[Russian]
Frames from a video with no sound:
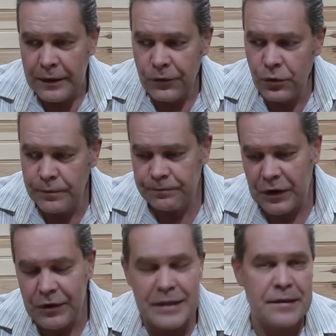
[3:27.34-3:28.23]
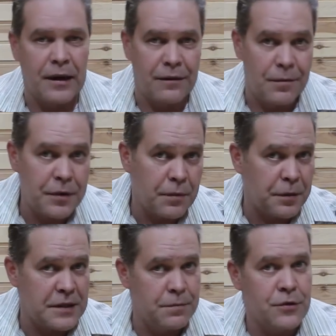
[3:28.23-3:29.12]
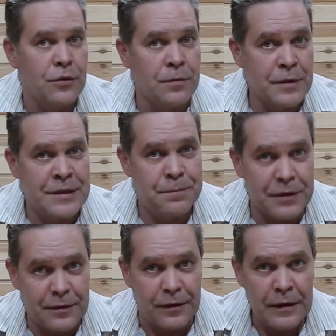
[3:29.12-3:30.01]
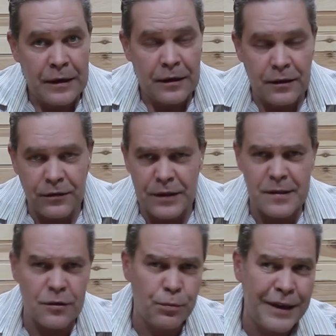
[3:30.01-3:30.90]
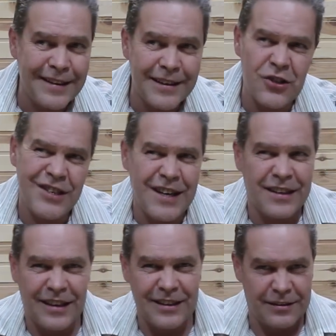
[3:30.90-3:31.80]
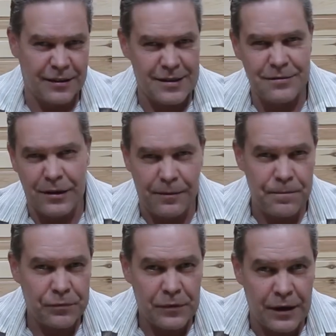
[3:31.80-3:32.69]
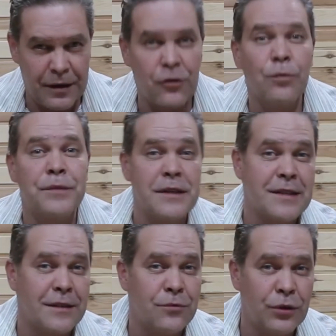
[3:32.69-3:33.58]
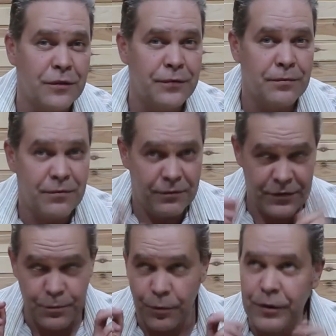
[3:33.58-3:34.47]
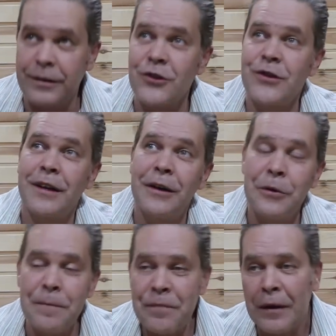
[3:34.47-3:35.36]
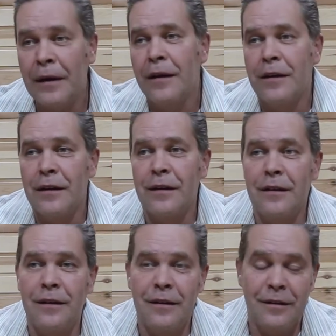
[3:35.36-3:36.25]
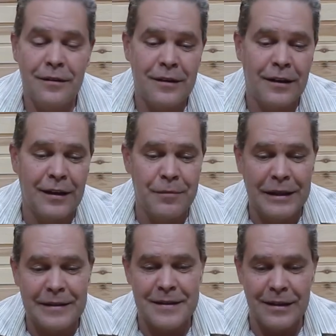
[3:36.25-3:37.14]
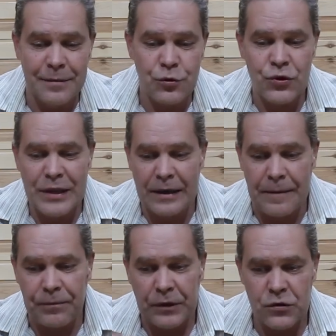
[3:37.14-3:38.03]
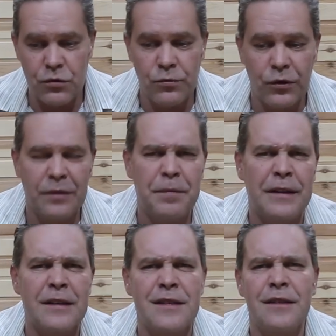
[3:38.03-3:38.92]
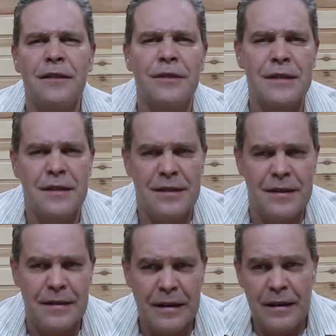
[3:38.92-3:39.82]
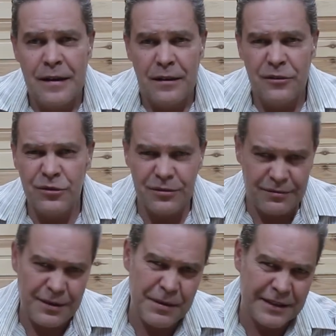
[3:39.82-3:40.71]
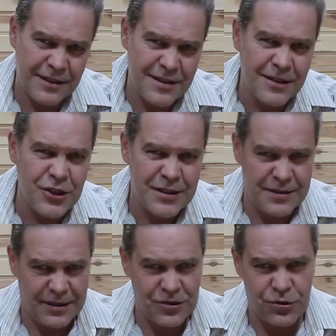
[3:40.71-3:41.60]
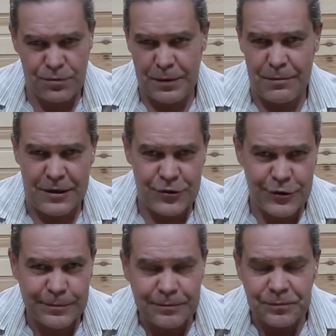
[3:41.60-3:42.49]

Ну, давайте так. Во-первых, про себестоимость спирта. 20 рублей даже я когда-то называл на каком-то из заводов, вспомнил даже на каком, э, когда мы это дело обсуждали, сумму от 15 до 20. Ну, ребят, если честно, даже чуть поменьше.